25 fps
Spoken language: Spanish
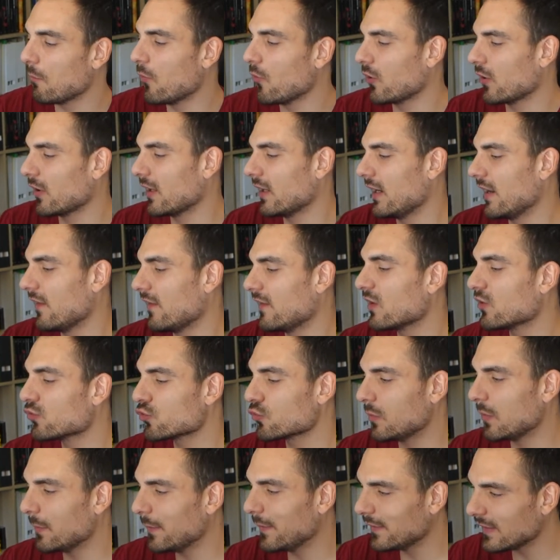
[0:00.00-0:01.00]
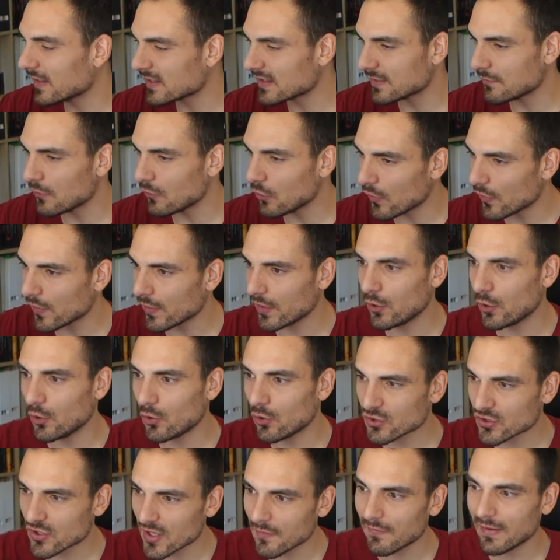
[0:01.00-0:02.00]
porque necesitan suplementarse B12
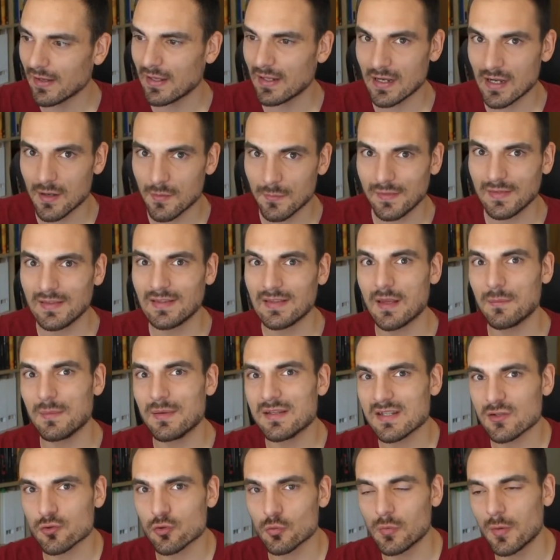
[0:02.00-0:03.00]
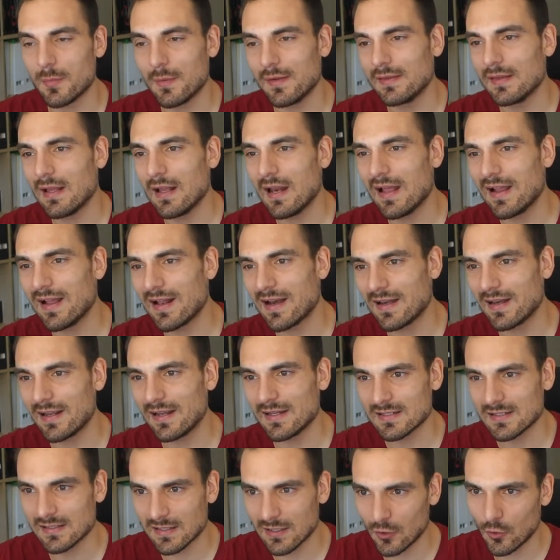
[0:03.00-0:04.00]
no saben que realmente también se suplementa la carne
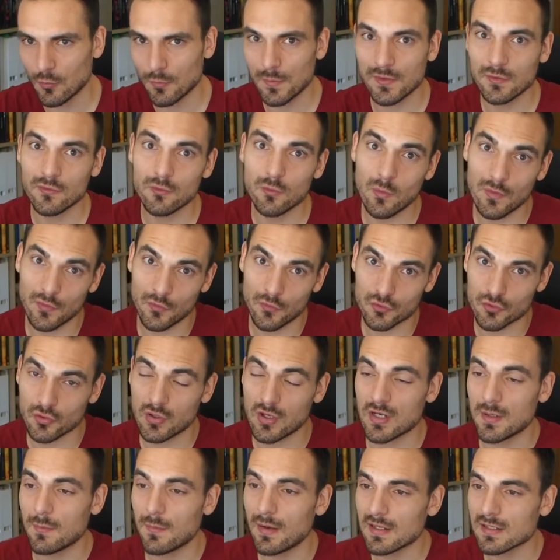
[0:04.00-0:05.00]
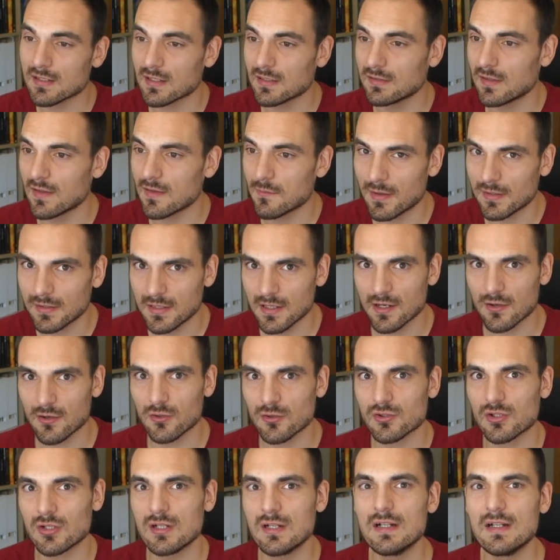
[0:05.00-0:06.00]
que se están comiendo cuando son animales antes de
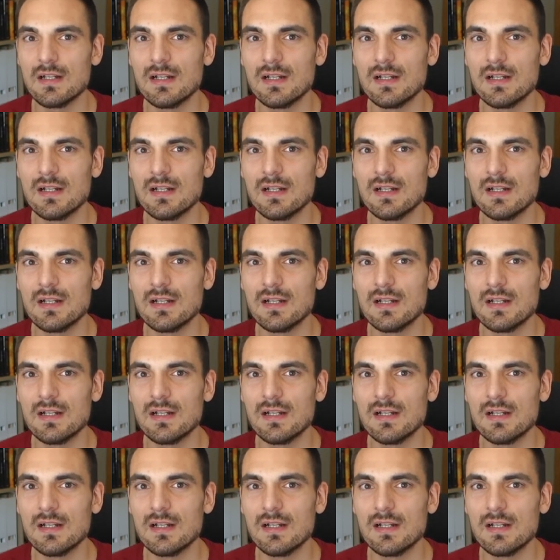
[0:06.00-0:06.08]
matarlos.